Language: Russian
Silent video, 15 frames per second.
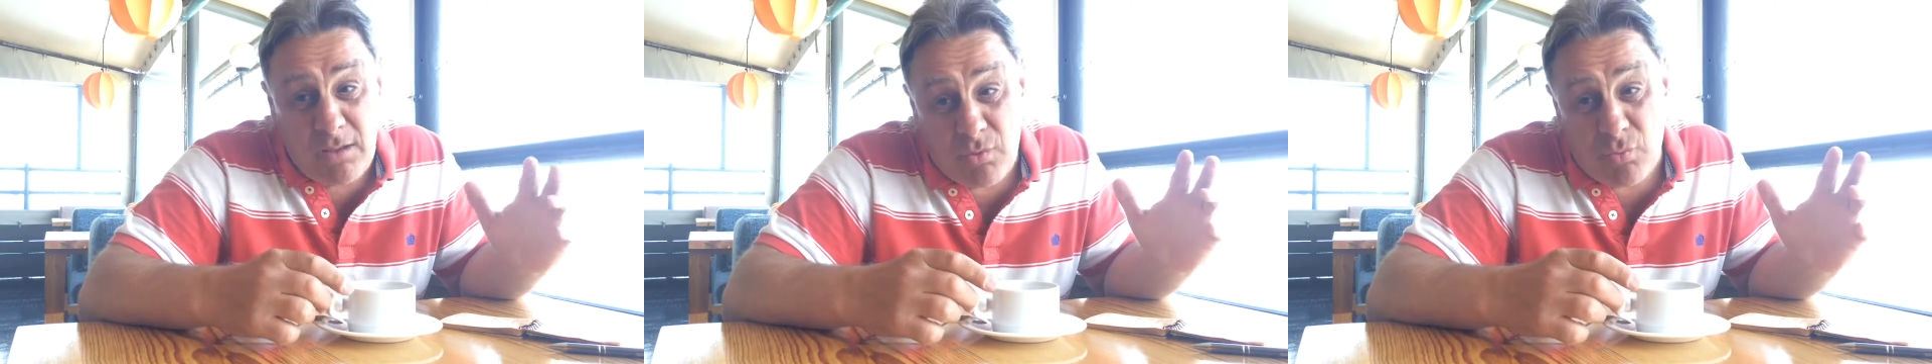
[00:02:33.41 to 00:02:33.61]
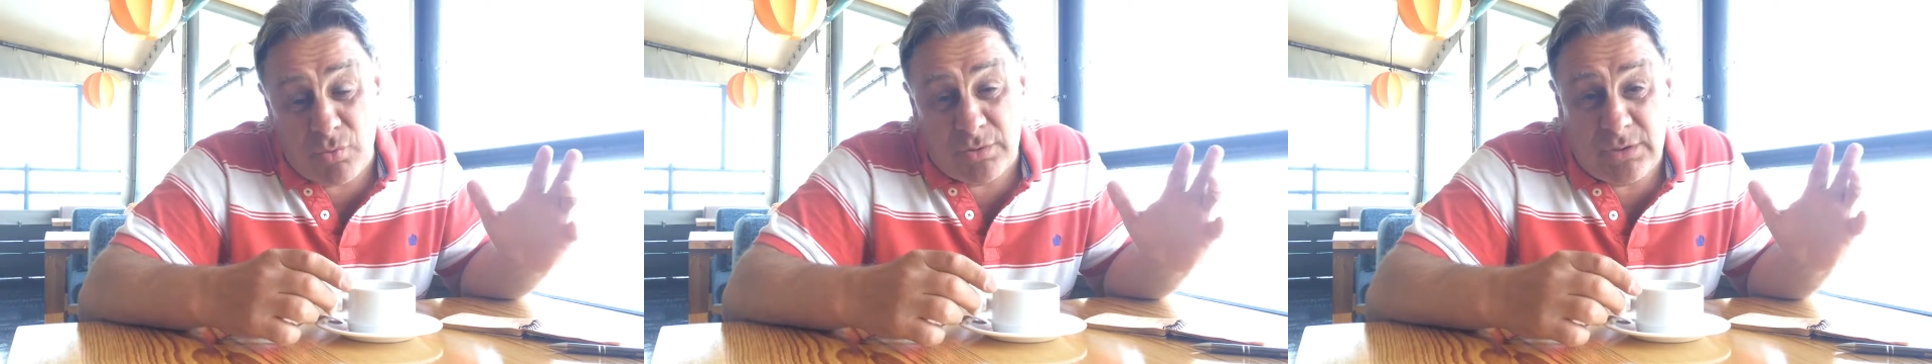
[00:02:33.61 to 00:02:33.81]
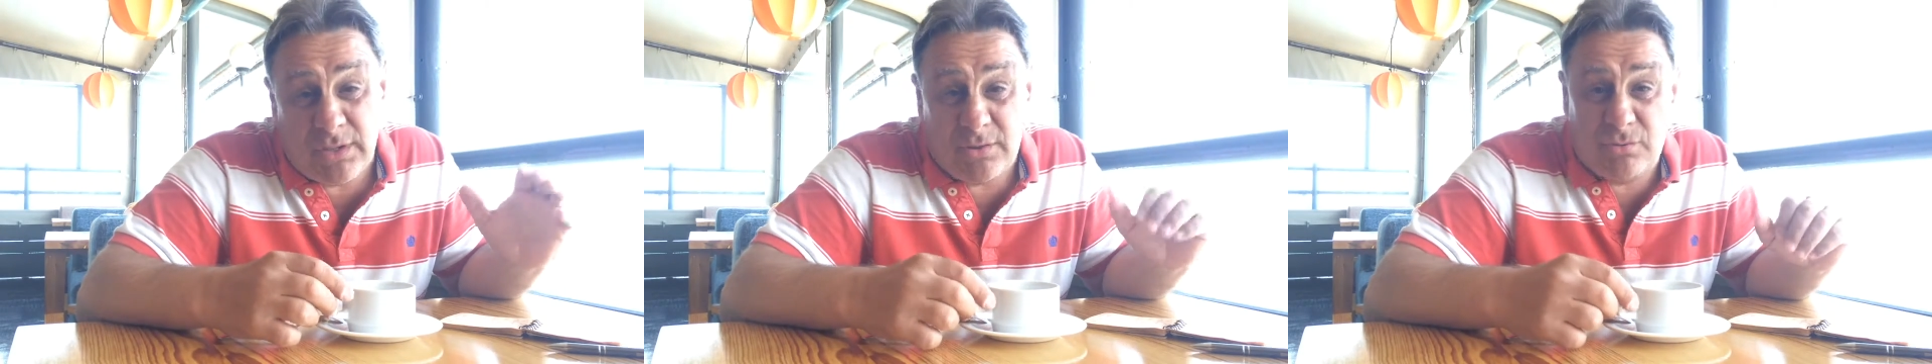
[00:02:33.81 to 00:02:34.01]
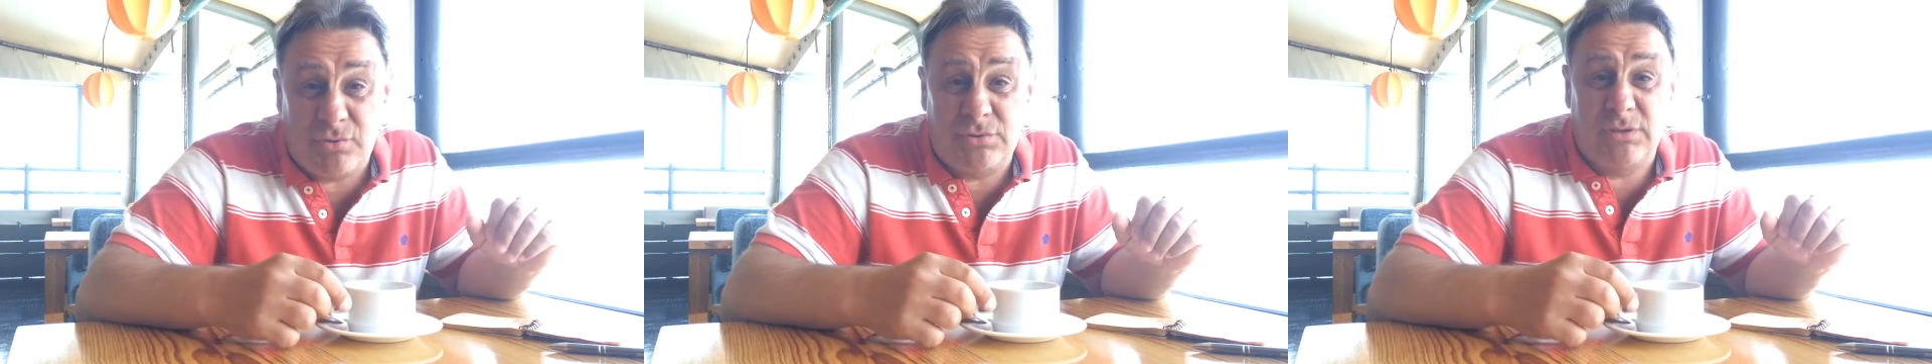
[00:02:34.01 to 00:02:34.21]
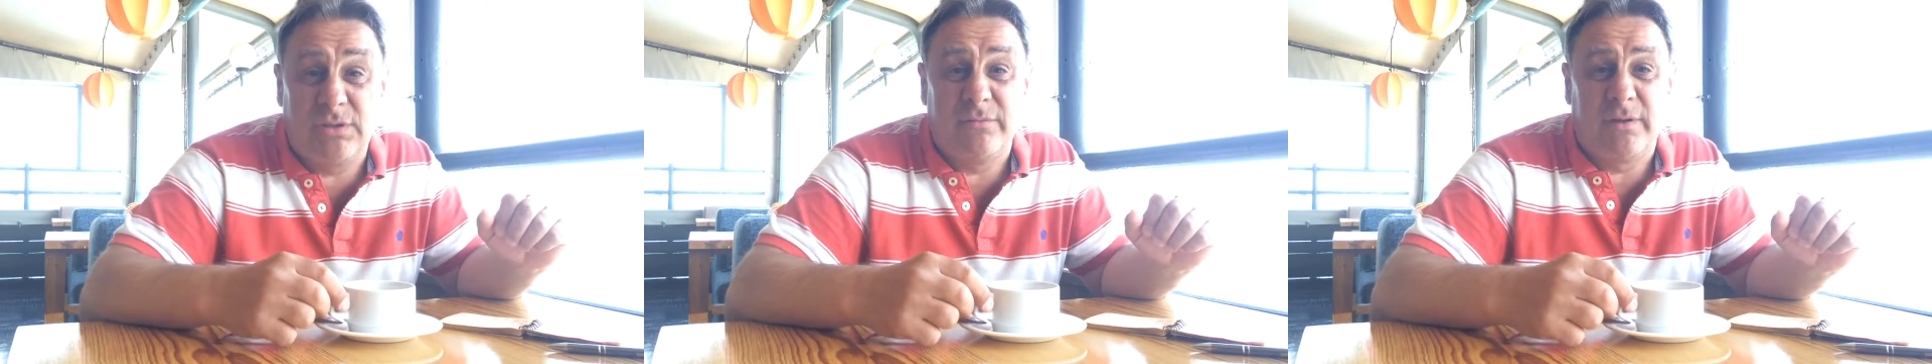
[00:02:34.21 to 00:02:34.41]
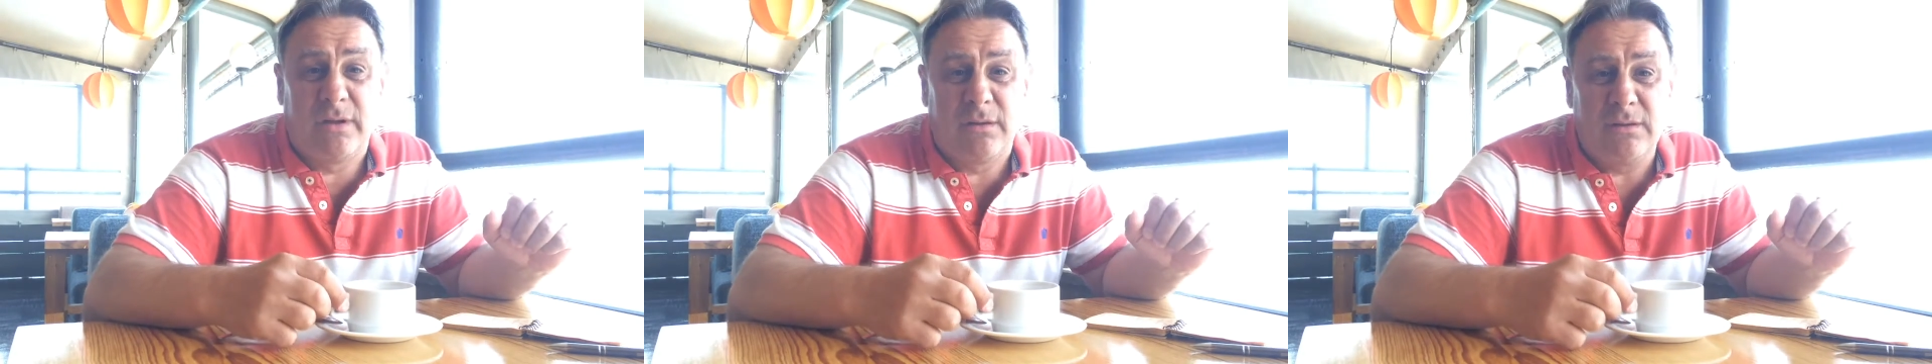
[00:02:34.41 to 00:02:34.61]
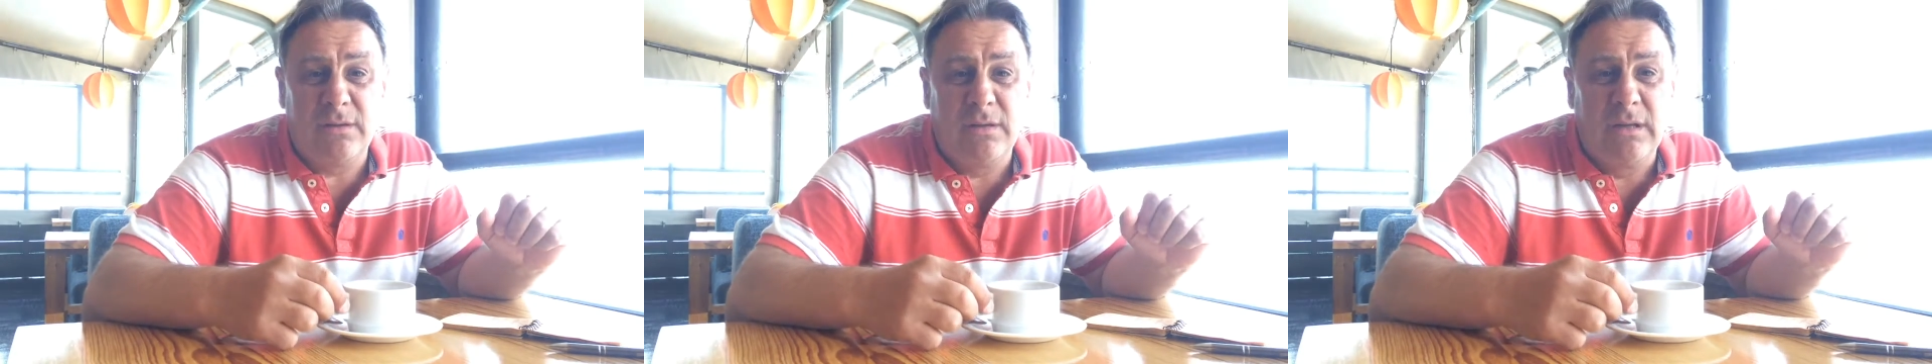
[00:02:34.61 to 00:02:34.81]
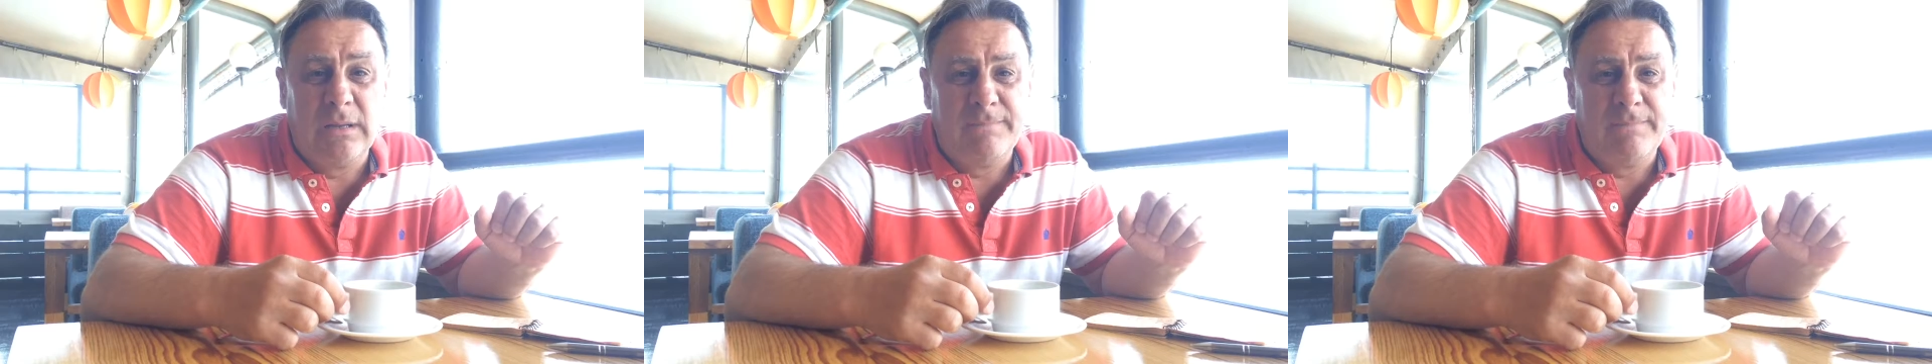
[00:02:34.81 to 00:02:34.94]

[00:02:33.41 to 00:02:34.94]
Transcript: И он ей тоже доверял.